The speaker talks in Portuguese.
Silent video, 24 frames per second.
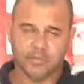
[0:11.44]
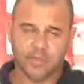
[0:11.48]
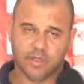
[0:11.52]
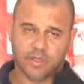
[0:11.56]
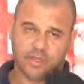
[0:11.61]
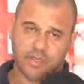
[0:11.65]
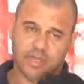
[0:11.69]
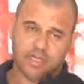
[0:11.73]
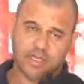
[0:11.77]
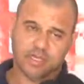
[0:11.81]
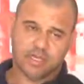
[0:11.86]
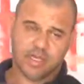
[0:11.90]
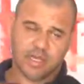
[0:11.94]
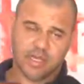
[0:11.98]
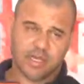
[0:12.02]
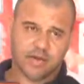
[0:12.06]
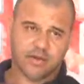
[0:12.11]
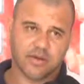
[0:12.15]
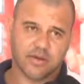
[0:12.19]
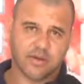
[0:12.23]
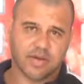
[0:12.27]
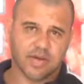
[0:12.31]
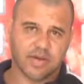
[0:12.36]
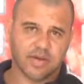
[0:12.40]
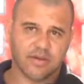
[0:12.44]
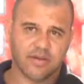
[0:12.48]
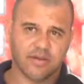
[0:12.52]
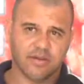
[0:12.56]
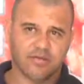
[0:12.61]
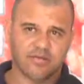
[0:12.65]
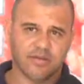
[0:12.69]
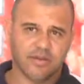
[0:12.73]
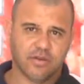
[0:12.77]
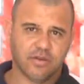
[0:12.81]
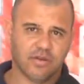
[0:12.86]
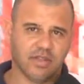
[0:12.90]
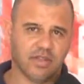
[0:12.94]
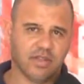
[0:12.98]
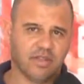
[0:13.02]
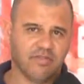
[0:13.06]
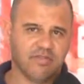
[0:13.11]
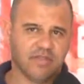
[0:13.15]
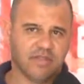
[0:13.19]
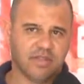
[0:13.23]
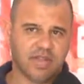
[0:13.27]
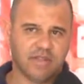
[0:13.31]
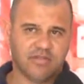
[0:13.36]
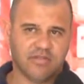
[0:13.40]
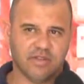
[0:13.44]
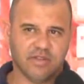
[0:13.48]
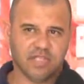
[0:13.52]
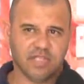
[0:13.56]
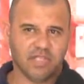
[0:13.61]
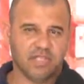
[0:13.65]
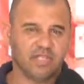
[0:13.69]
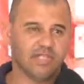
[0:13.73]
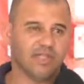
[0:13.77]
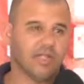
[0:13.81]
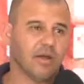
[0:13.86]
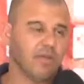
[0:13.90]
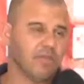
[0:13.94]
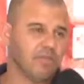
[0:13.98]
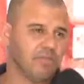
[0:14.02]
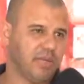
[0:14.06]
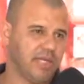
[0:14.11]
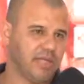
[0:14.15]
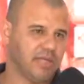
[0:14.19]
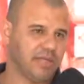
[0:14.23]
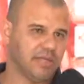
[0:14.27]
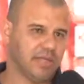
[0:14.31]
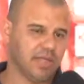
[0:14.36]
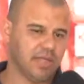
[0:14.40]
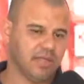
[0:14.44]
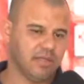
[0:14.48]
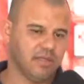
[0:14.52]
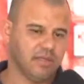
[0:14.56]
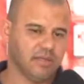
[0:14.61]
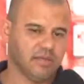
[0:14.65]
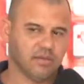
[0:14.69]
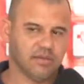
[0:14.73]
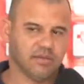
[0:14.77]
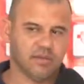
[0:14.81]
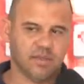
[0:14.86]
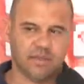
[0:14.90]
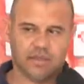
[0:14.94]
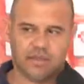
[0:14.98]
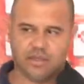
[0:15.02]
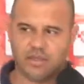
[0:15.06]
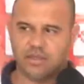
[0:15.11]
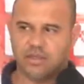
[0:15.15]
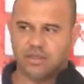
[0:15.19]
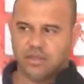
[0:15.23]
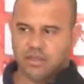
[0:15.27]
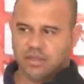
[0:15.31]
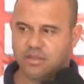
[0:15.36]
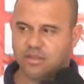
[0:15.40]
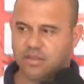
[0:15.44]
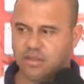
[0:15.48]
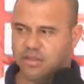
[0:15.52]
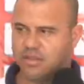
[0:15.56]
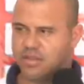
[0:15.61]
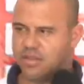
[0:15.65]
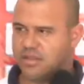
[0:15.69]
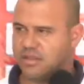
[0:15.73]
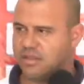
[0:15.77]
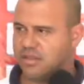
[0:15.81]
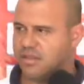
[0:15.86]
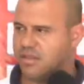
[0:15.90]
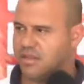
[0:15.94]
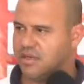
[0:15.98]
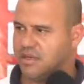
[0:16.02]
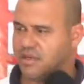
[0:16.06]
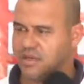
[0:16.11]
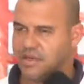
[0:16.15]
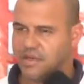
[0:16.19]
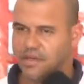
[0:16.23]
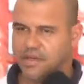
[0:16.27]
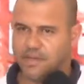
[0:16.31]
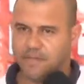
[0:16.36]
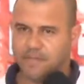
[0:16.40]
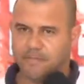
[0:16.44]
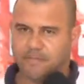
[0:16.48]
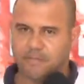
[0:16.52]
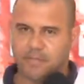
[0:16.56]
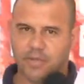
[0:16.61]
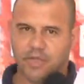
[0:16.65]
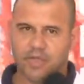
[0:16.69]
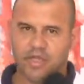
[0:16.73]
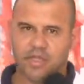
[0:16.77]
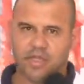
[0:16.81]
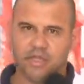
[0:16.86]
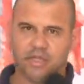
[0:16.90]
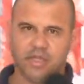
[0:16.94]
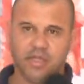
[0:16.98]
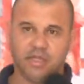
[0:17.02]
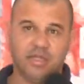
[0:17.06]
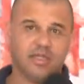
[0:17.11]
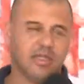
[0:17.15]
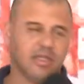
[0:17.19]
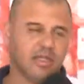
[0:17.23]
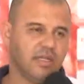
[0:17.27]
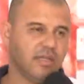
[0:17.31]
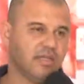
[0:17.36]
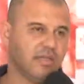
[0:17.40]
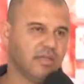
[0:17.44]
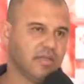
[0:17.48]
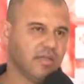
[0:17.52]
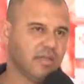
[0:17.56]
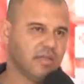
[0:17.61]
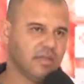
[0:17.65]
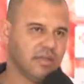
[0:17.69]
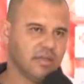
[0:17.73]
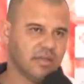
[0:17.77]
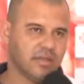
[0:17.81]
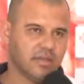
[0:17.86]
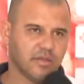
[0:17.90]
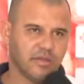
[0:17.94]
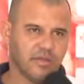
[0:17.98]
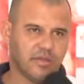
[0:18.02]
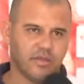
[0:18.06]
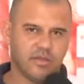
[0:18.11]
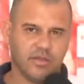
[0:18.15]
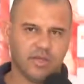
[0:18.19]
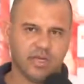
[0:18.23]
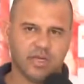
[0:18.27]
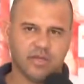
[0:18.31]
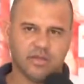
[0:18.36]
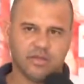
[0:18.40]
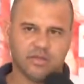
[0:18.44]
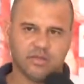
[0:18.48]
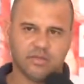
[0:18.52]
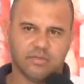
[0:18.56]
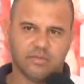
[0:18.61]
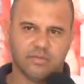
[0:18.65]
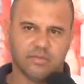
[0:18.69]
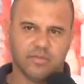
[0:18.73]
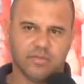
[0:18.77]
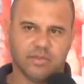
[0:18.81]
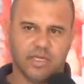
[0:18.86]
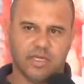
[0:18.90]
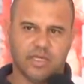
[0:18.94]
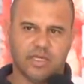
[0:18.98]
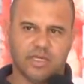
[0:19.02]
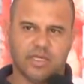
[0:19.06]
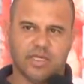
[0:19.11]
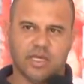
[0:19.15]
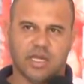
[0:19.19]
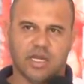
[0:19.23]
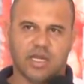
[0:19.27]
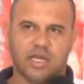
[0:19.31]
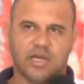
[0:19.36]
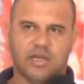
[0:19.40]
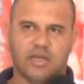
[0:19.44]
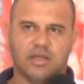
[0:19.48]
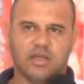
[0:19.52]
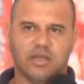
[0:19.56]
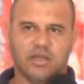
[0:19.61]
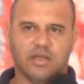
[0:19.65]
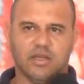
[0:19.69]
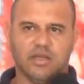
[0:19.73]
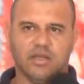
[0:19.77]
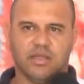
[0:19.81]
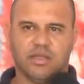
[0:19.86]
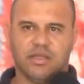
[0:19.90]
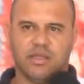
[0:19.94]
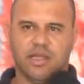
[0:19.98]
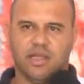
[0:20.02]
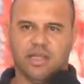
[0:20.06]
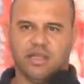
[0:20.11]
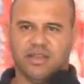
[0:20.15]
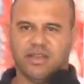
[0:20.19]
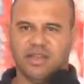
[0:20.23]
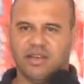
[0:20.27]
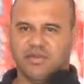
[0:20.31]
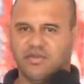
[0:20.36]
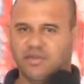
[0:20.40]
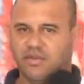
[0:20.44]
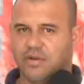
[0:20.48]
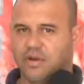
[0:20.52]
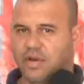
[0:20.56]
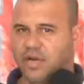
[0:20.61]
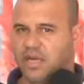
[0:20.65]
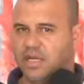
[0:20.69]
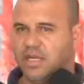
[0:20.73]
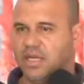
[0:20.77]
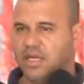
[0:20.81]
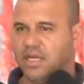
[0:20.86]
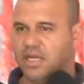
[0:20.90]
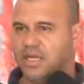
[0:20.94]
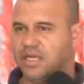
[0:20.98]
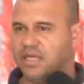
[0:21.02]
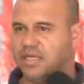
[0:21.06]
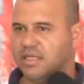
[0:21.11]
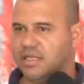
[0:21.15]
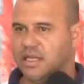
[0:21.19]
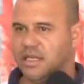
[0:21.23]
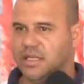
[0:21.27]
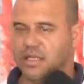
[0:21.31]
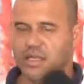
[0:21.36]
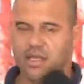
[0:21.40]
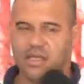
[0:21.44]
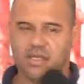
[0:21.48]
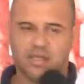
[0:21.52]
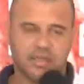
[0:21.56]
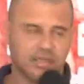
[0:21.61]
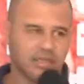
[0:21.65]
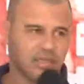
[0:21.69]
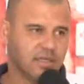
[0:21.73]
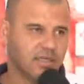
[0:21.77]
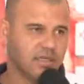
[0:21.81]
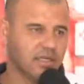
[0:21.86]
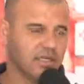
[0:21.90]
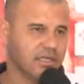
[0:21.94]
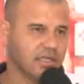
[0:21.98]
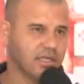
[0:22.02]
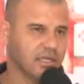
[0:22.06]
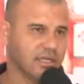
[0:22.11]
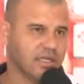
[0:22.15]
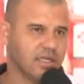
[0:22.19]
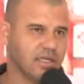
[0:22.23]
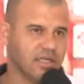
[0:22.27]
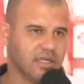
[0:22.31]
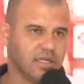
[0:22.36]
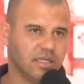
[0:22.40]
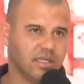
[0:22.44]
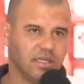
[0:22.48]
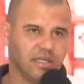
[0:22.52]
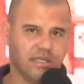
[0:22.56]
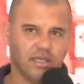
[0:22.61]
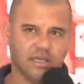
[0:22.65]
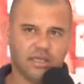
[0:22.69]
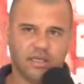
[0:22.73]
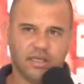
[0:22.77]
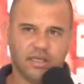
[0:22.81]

Eu acho que agora ficou inevitável a gente não pensar nisso. Né? Acho que nós temos que ser é, inteligentes nesse momento, né? já tentar focar naqueles atletas que a gente acha que